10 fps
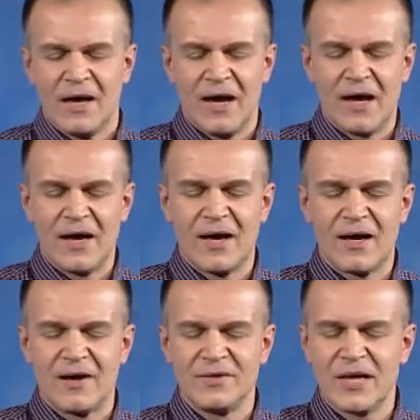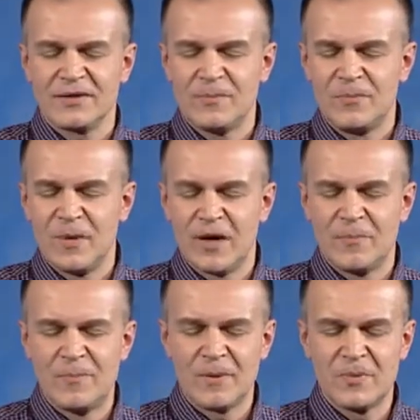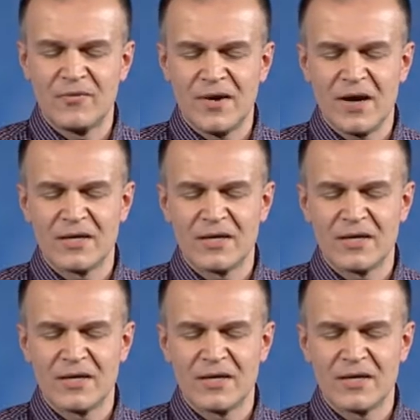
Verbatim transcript: а, я, а, пребыва,